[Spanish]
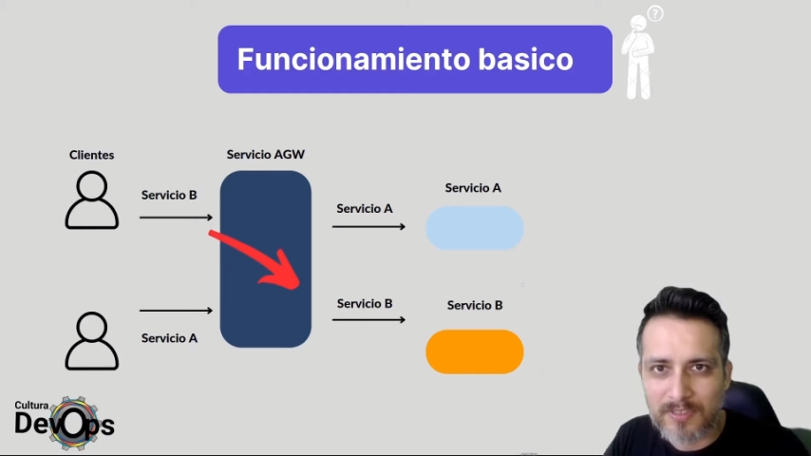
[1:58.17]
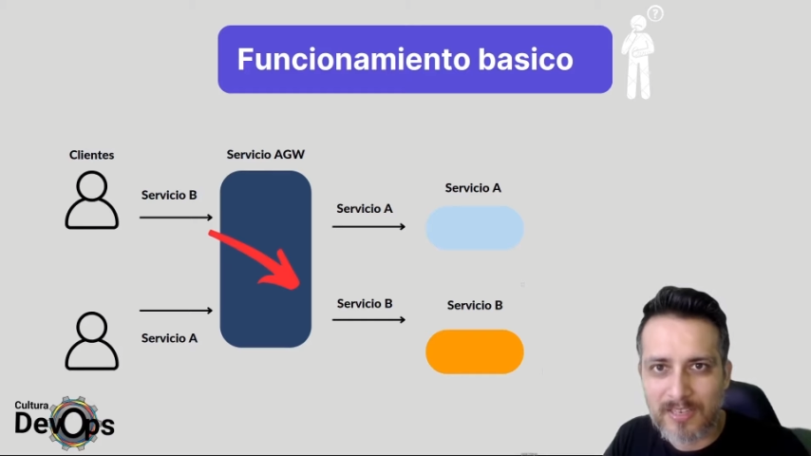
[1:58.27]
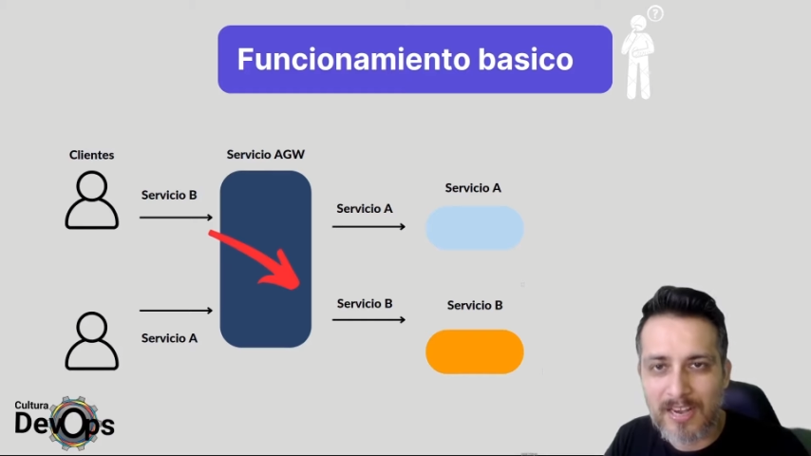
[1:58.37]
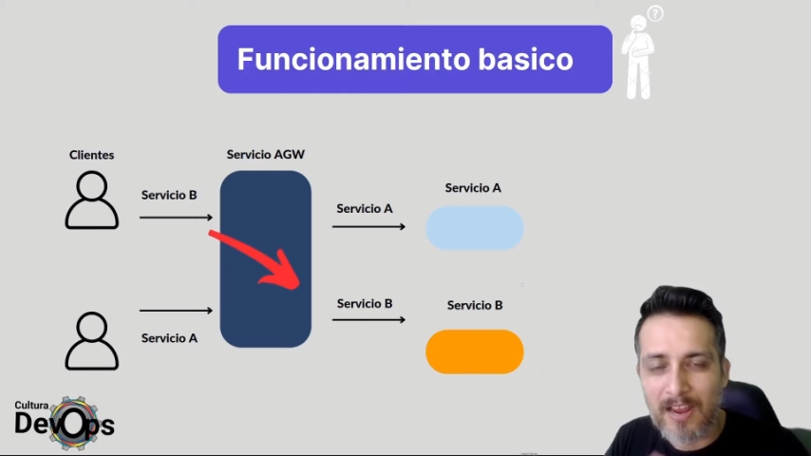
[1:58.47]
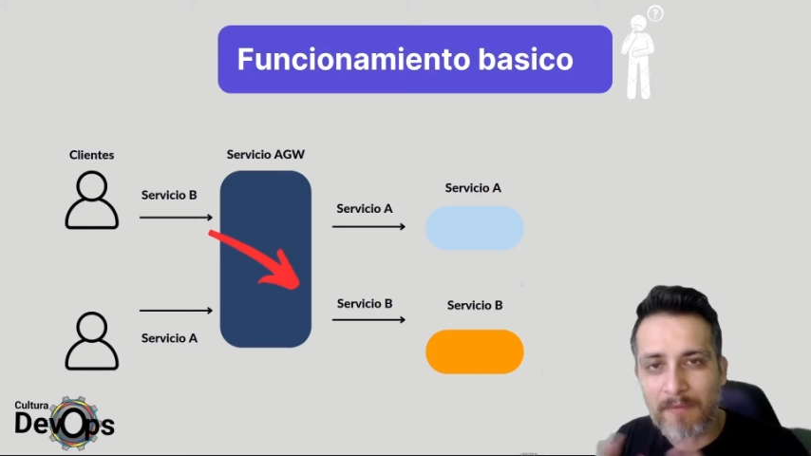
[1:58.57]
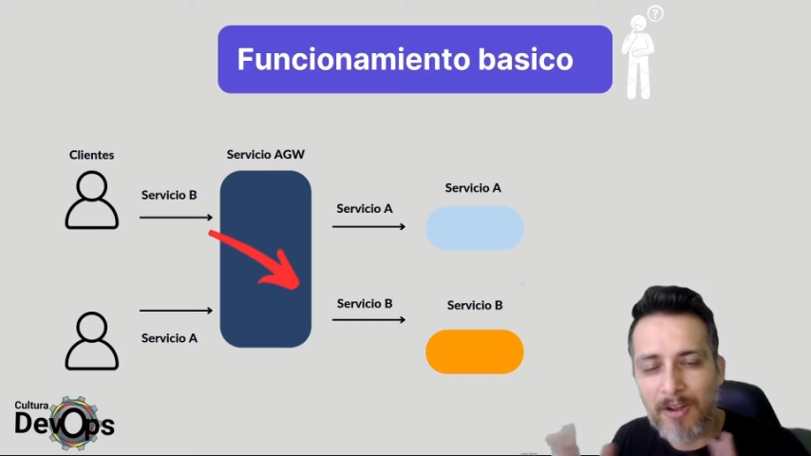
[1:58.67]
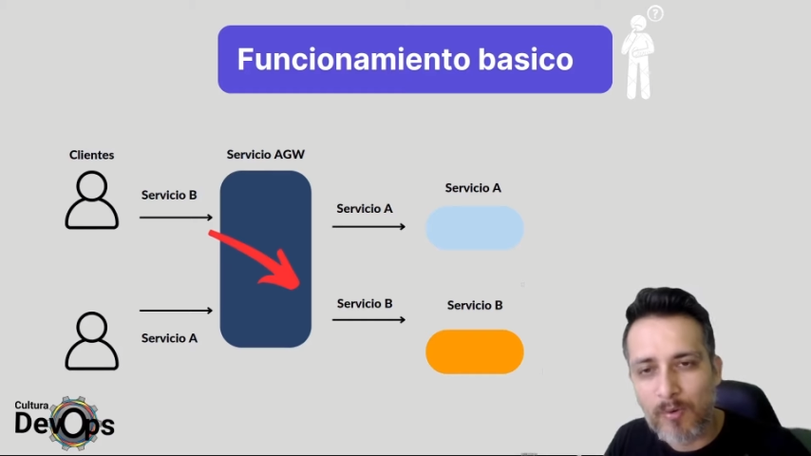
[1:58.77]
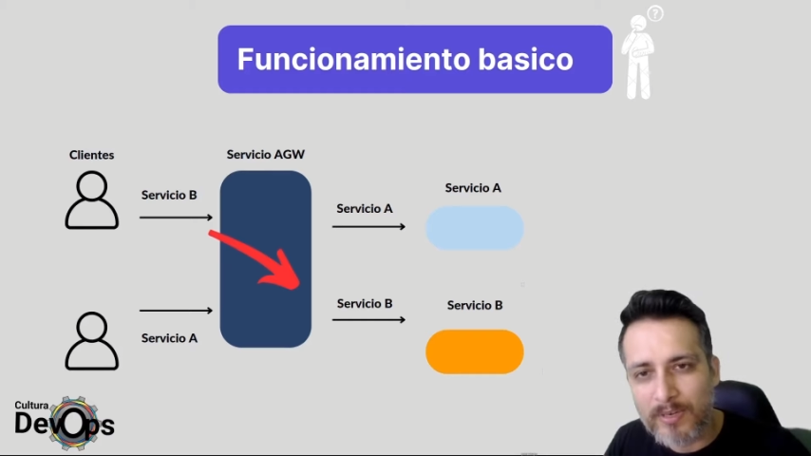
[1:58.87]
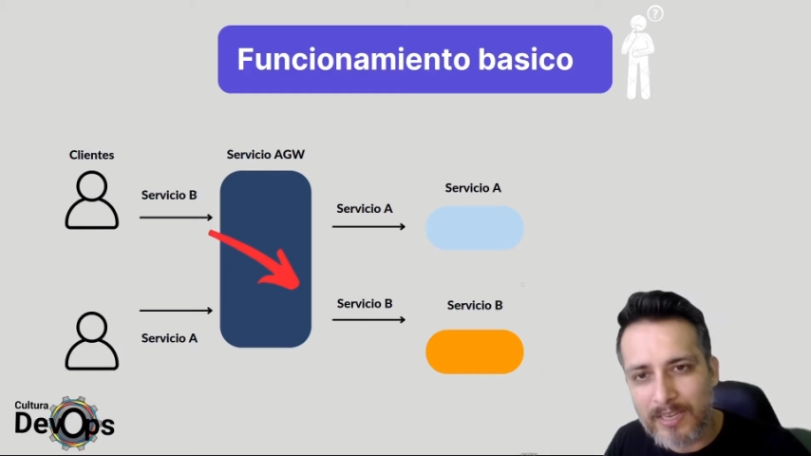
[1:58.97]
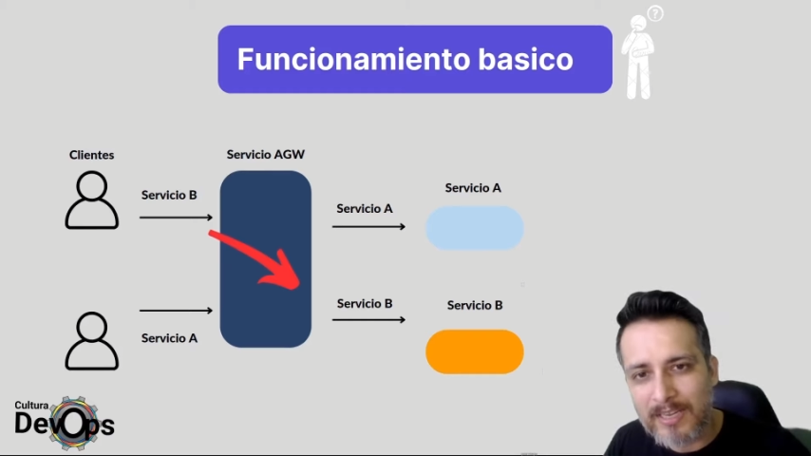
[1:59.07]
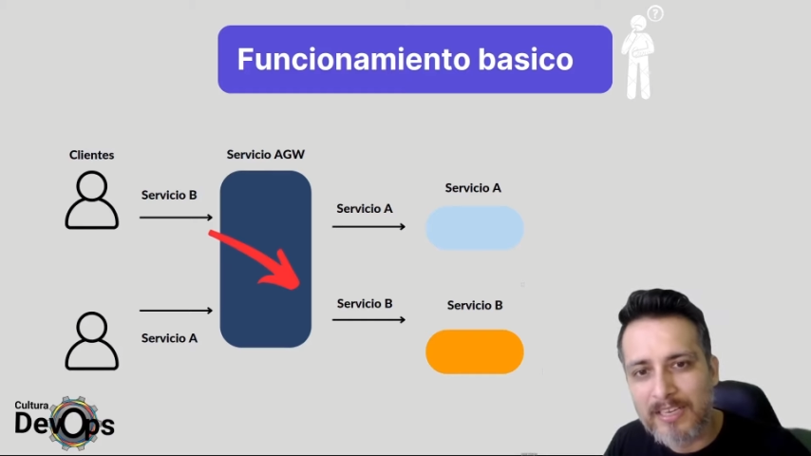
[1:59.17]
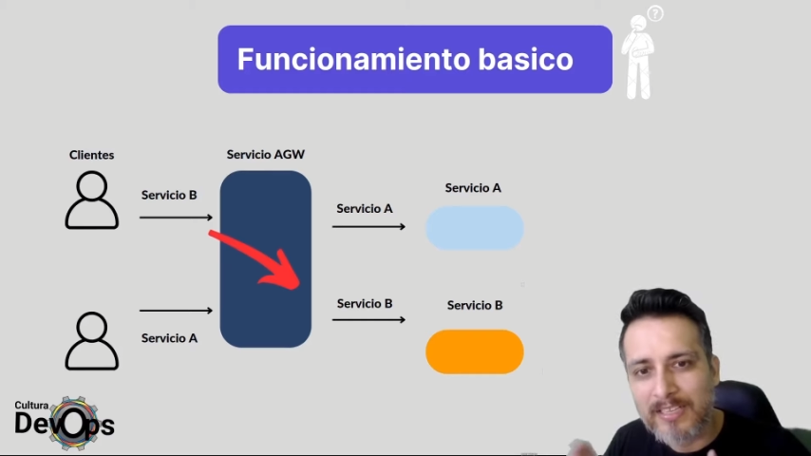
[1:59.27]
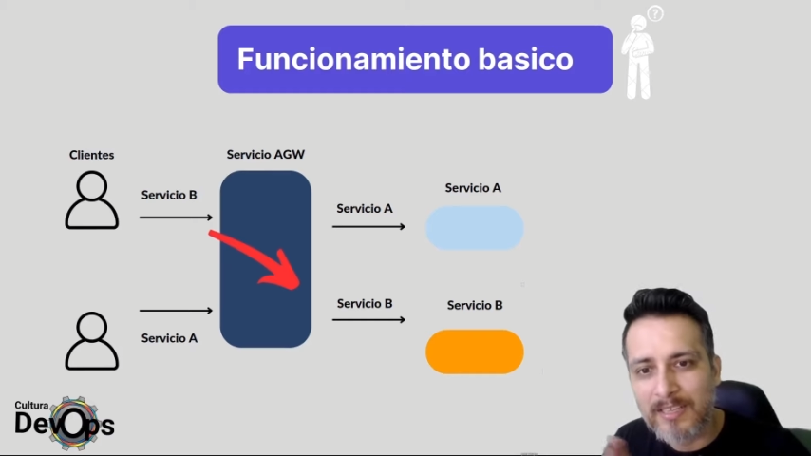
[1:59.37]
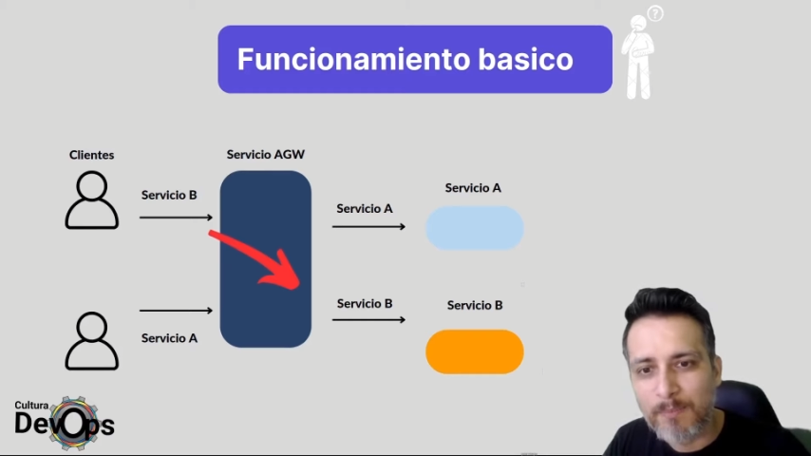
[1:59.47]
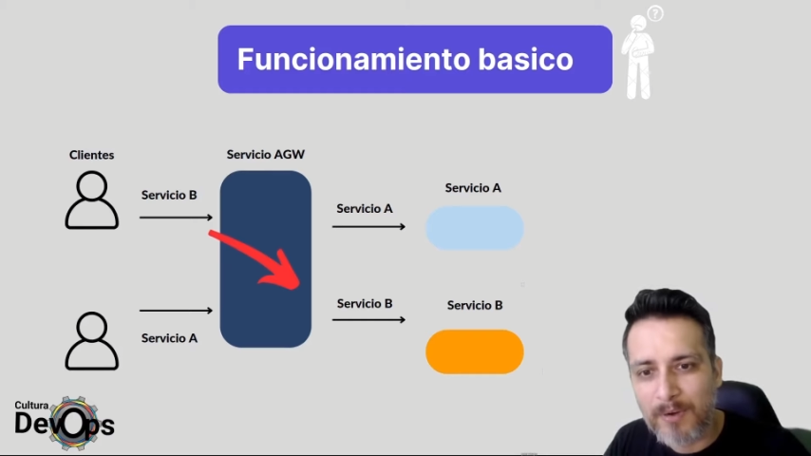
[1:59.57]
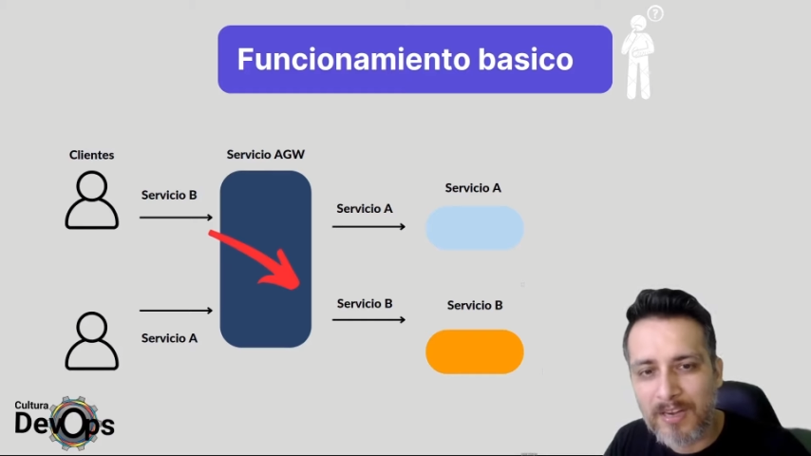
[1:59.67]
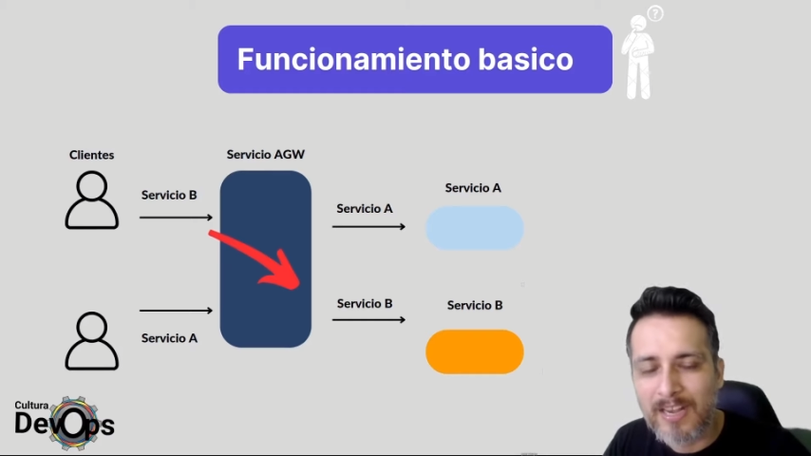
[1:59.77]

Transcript: la evaluará y después